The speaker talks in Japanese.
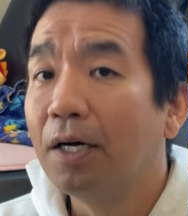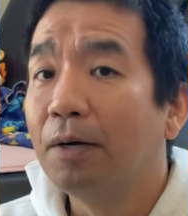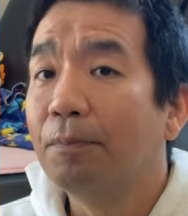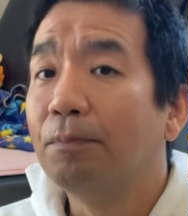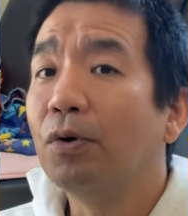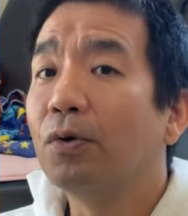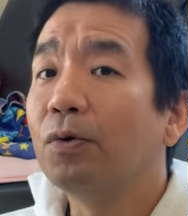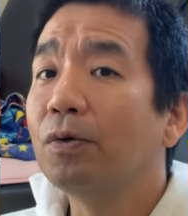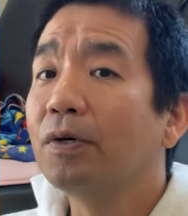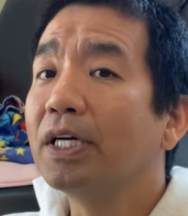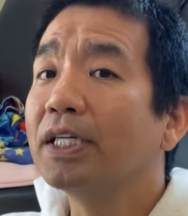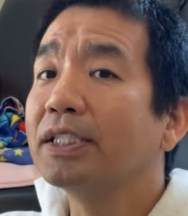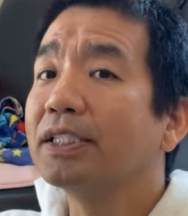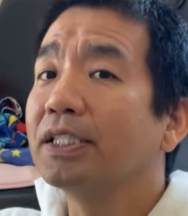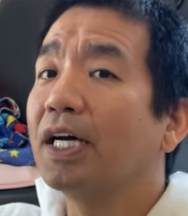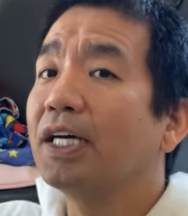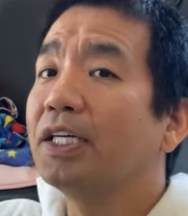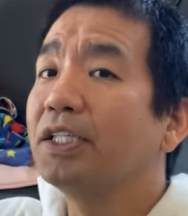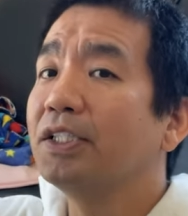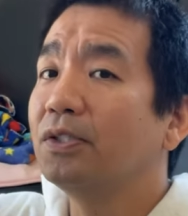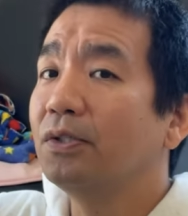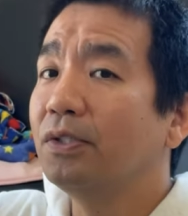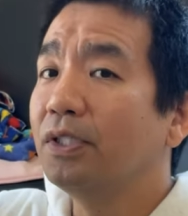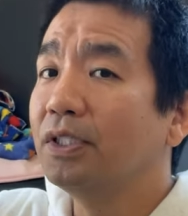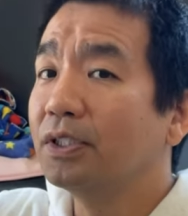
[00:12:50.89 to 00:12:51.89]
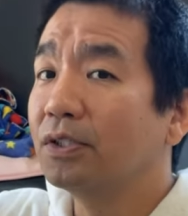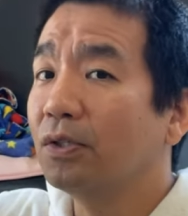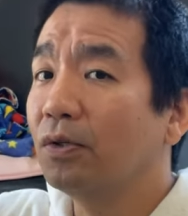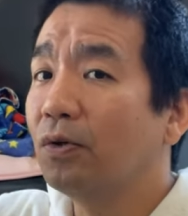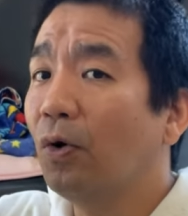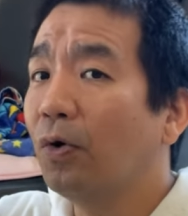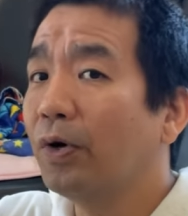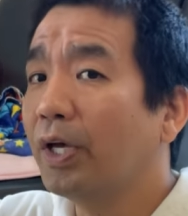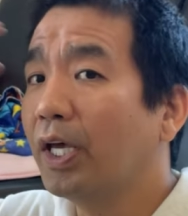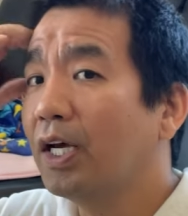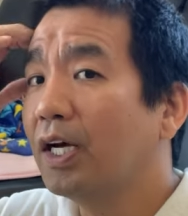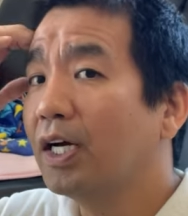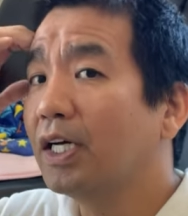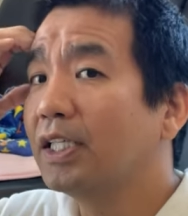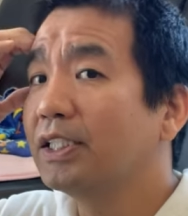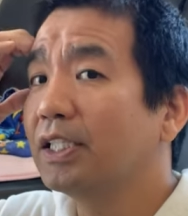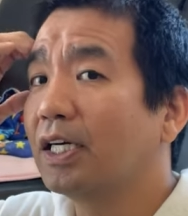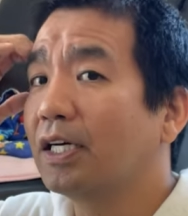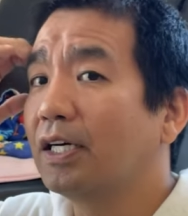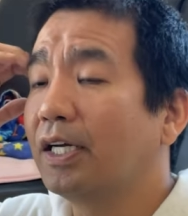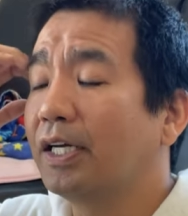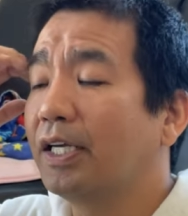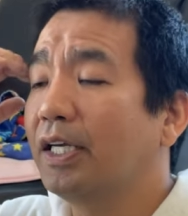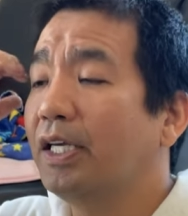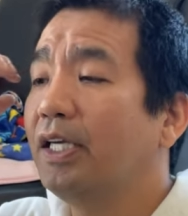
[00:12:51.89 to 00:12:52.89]
僕が最初にその保険会社
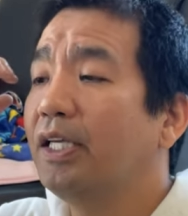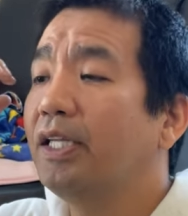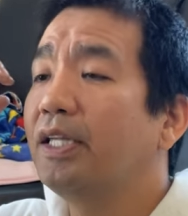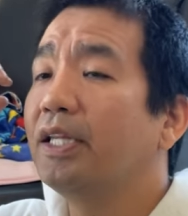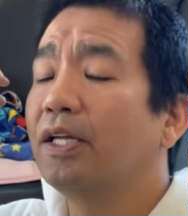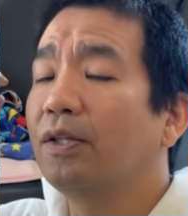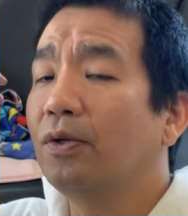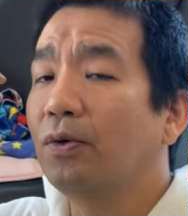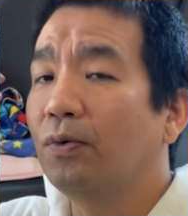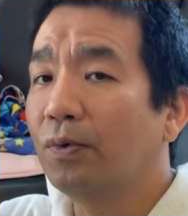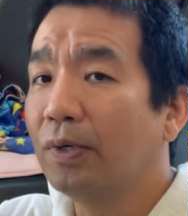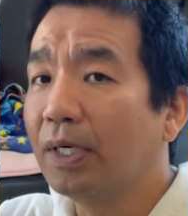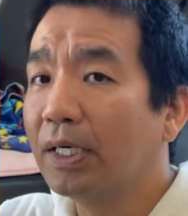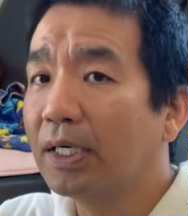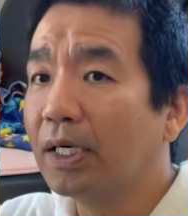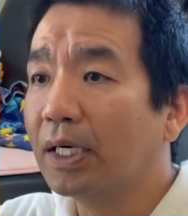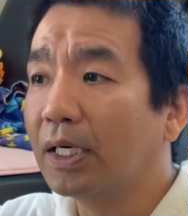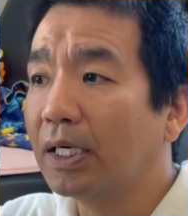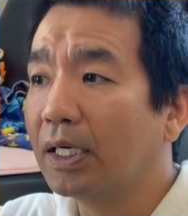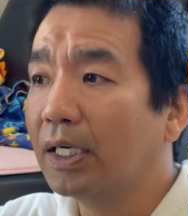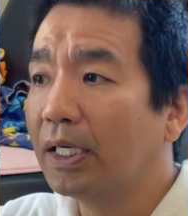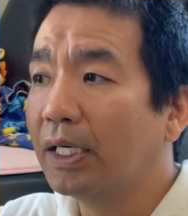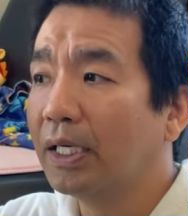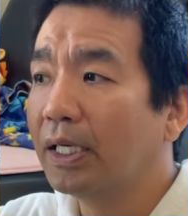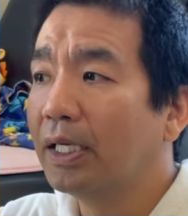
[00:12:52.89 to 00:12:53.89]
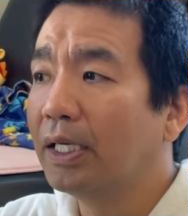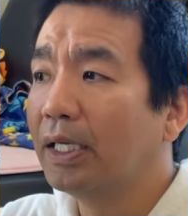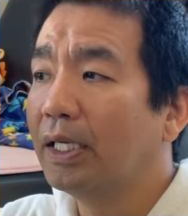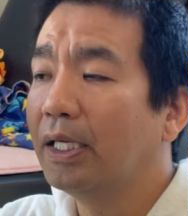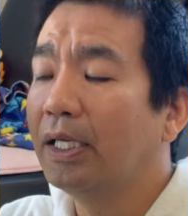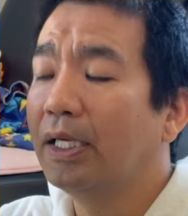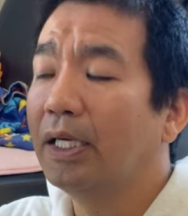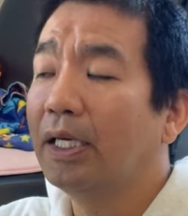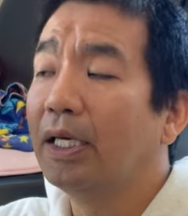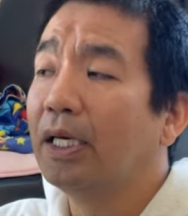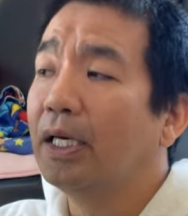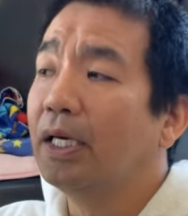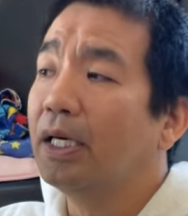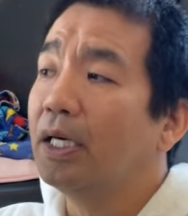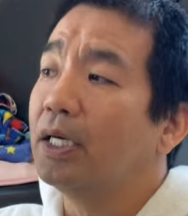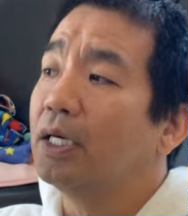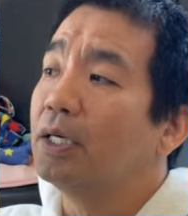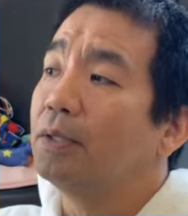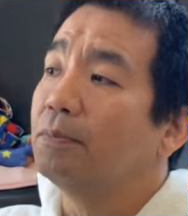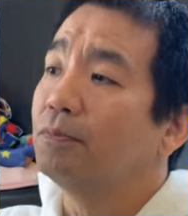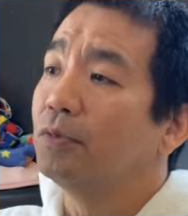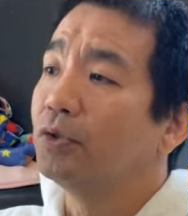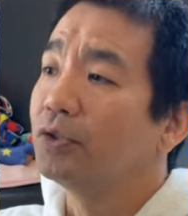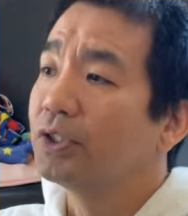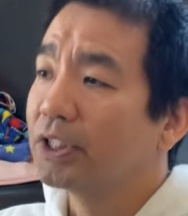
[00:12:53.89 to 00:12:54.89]
から聞いたのは、えー
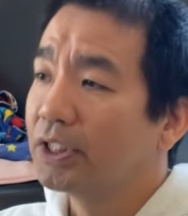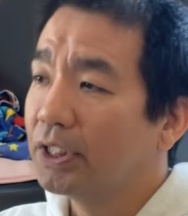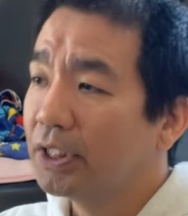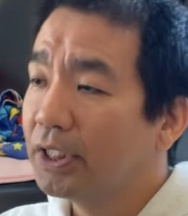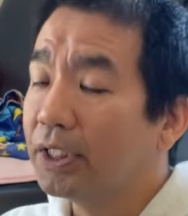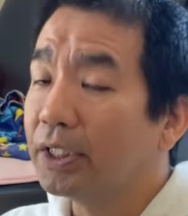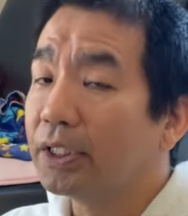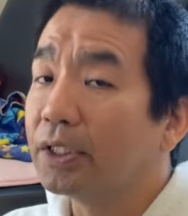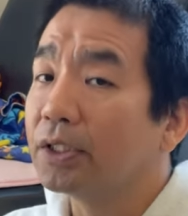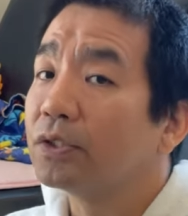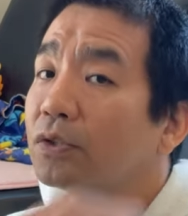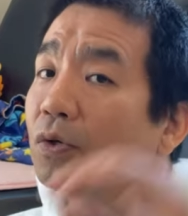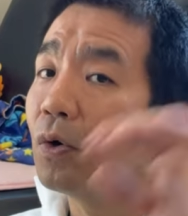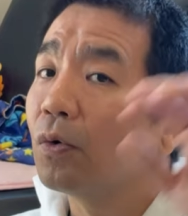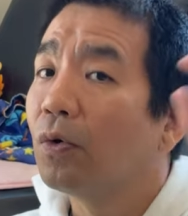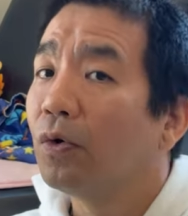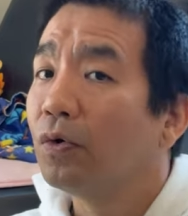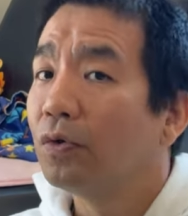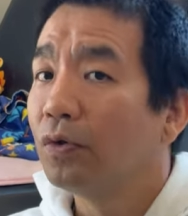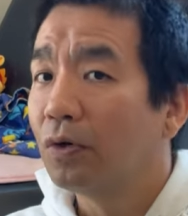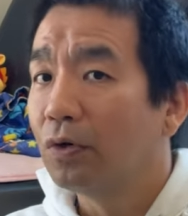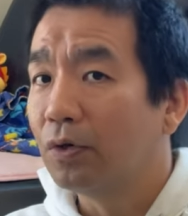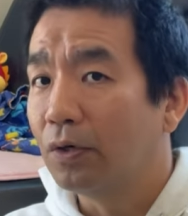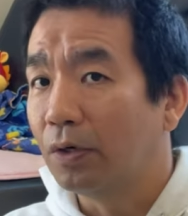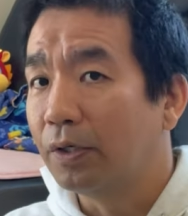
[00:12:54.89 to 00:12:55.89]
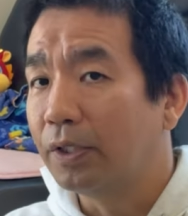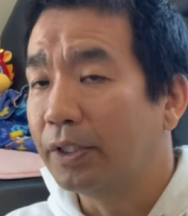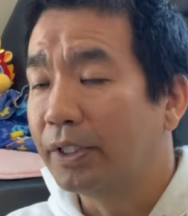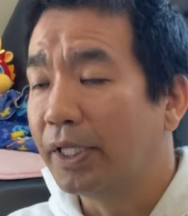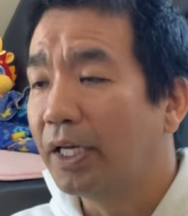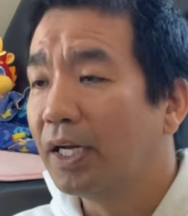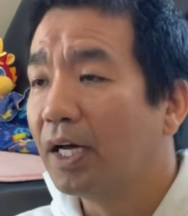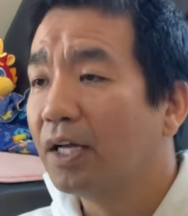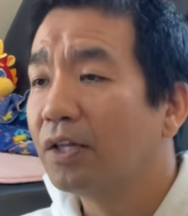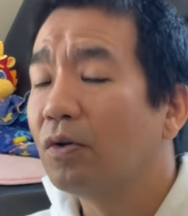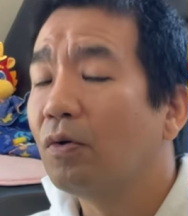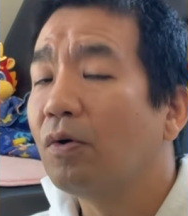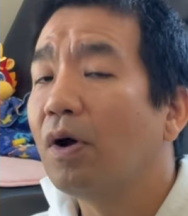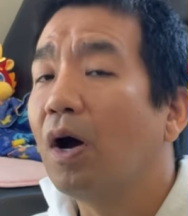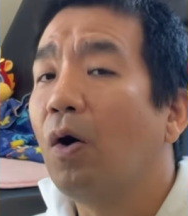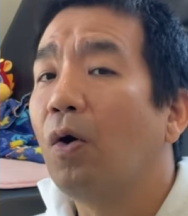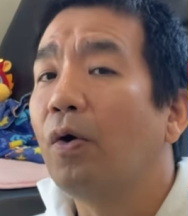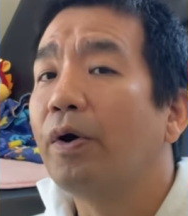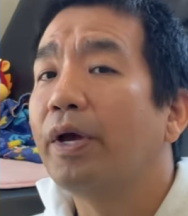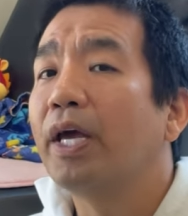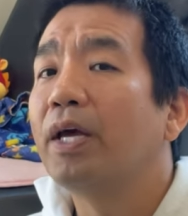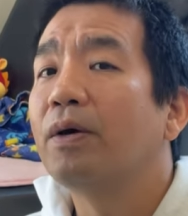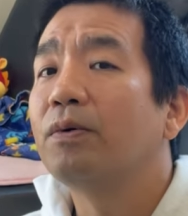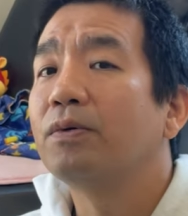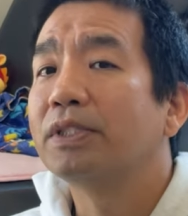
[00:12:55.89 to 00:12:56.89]
もしそこのテナントが保
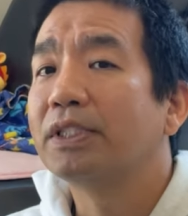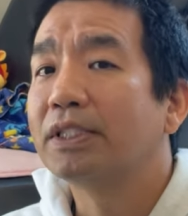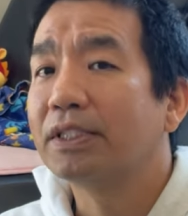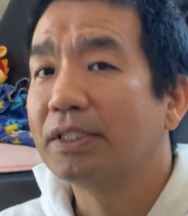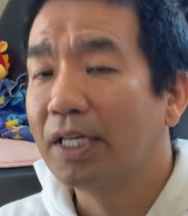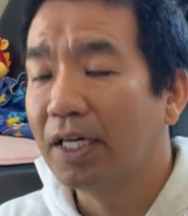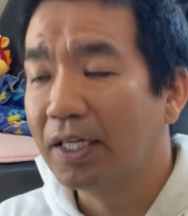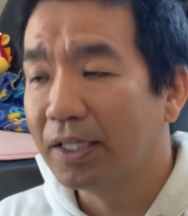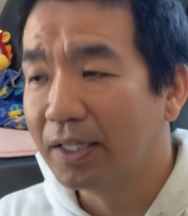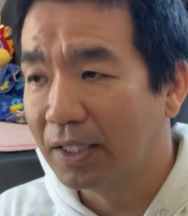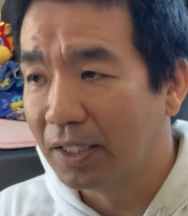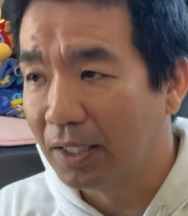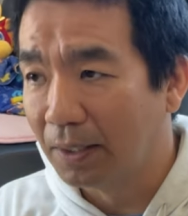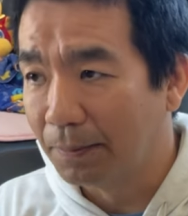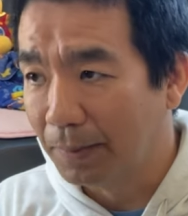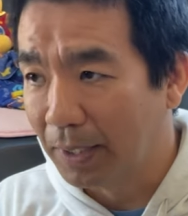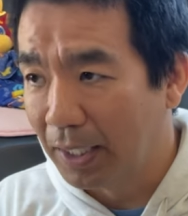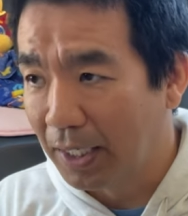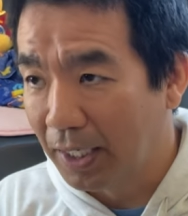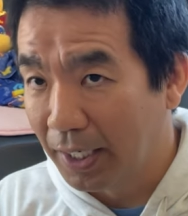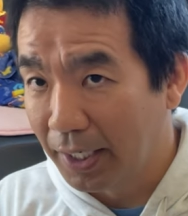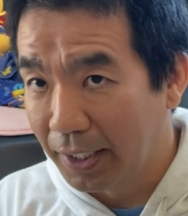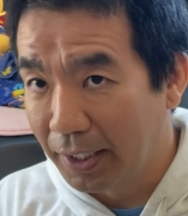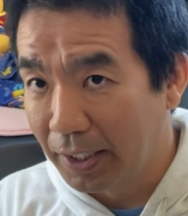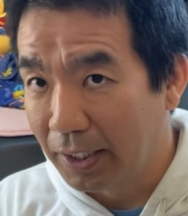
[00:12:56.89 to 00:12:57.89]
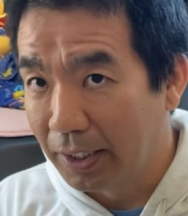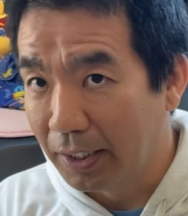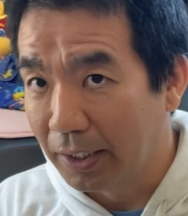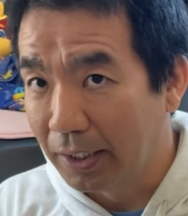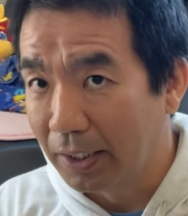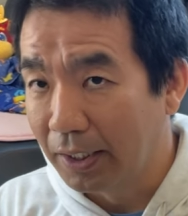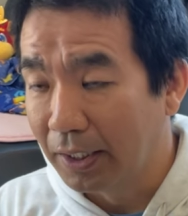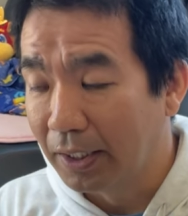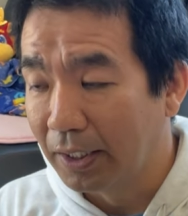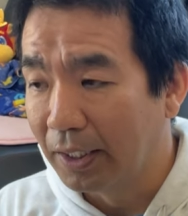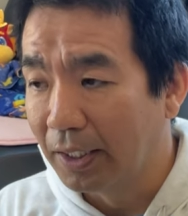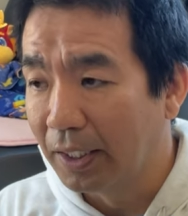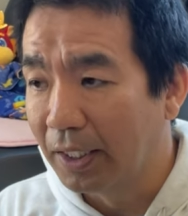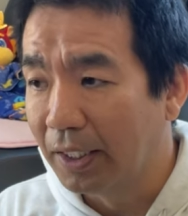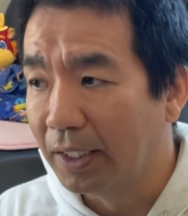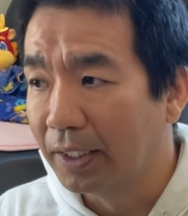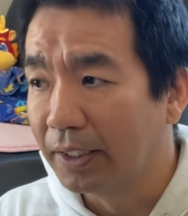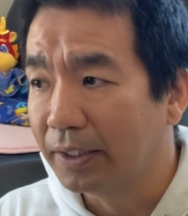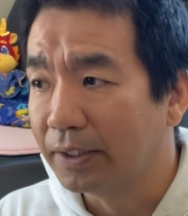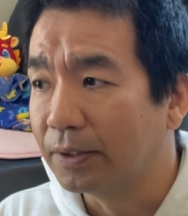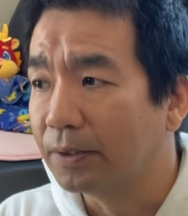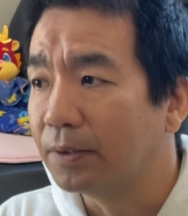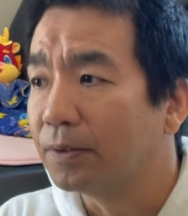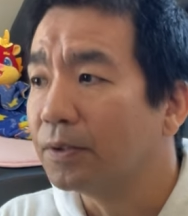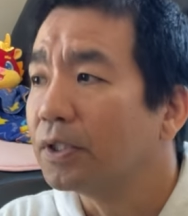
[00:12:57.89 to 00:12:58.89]
険を使った場合、
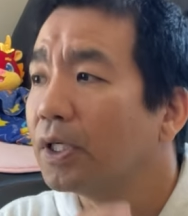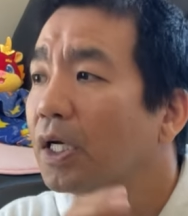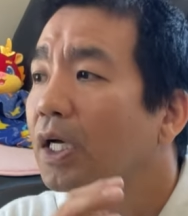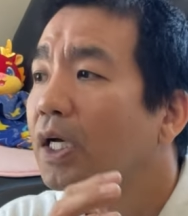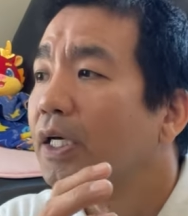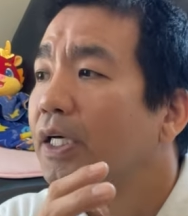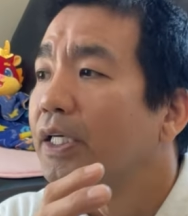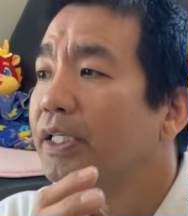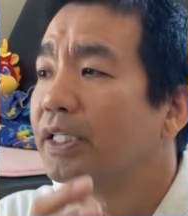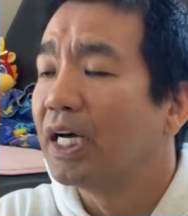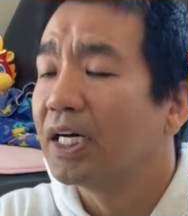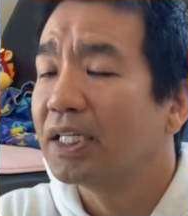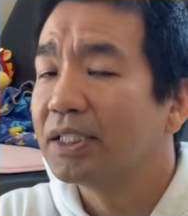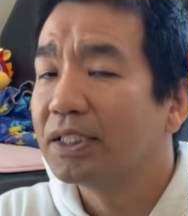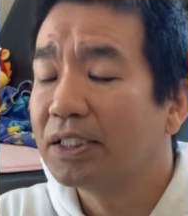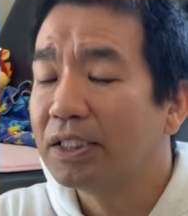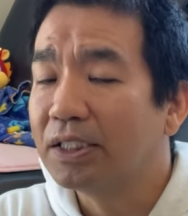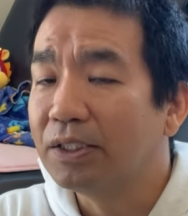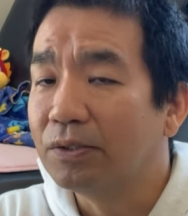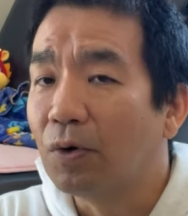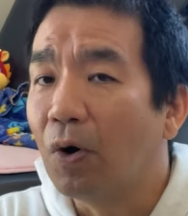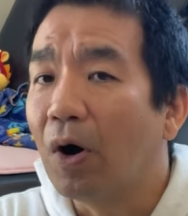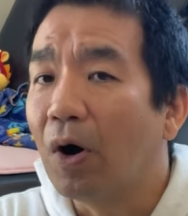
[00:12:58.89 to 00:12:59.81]
えー、家賃を